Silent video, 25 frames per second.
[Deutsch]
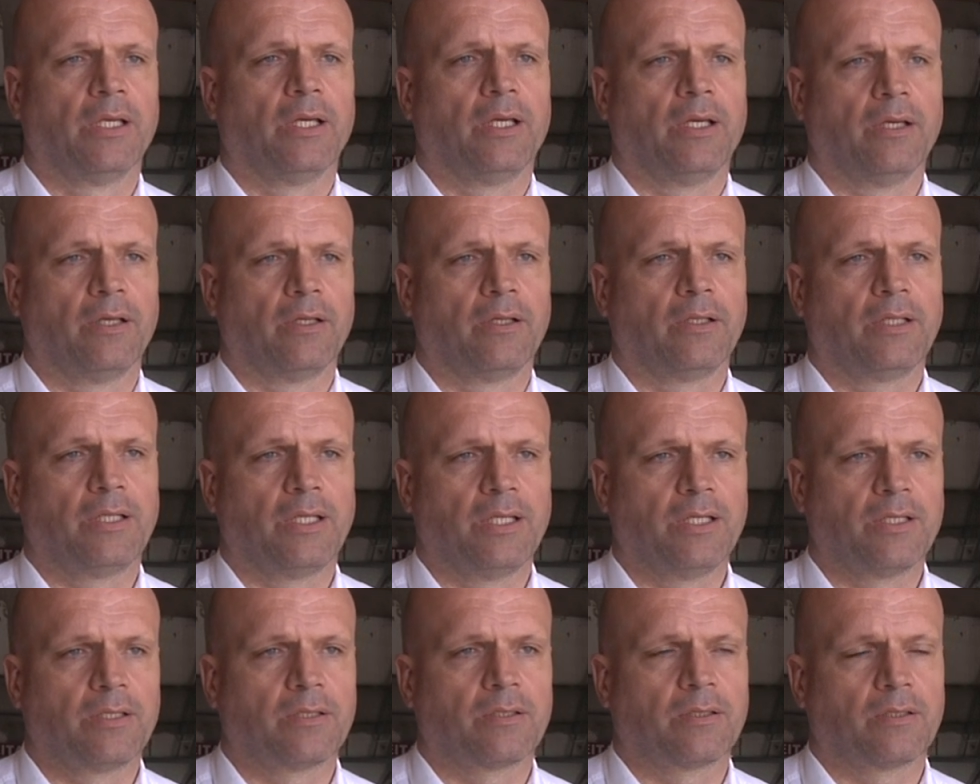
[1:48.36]
äh,
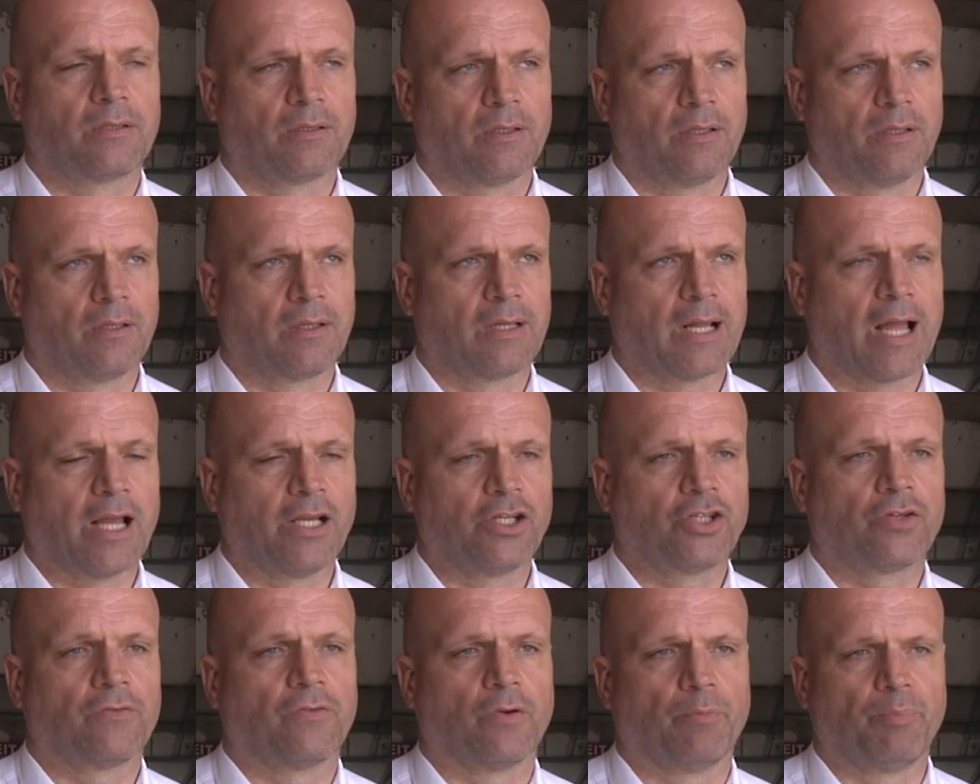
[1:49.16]
dies
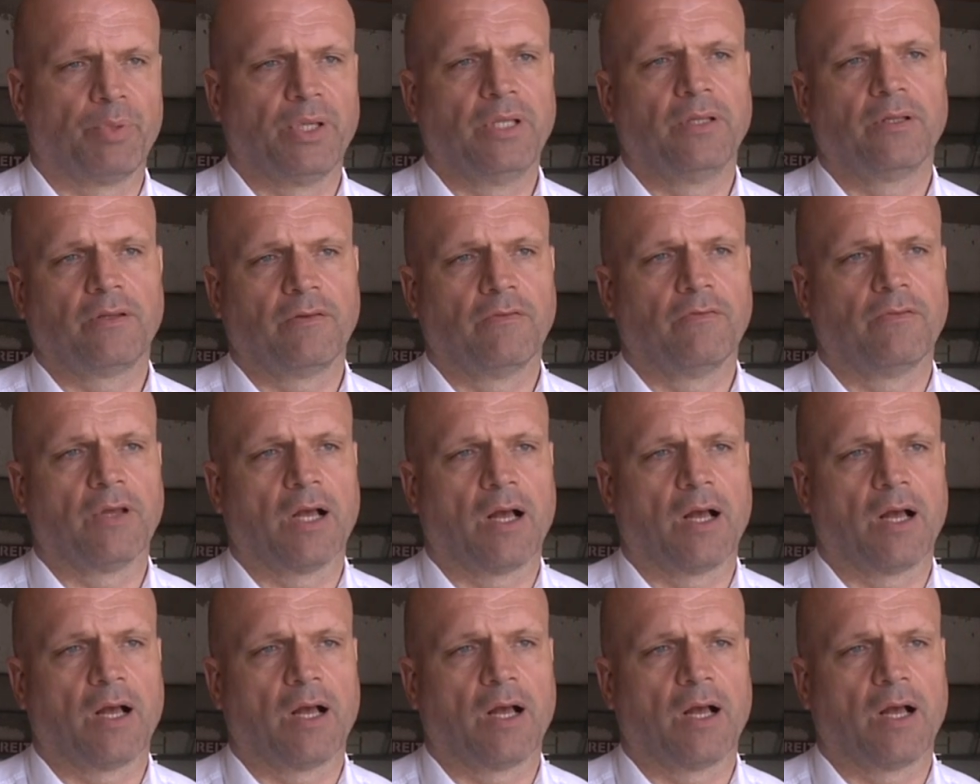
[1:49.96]
gleich verbinden.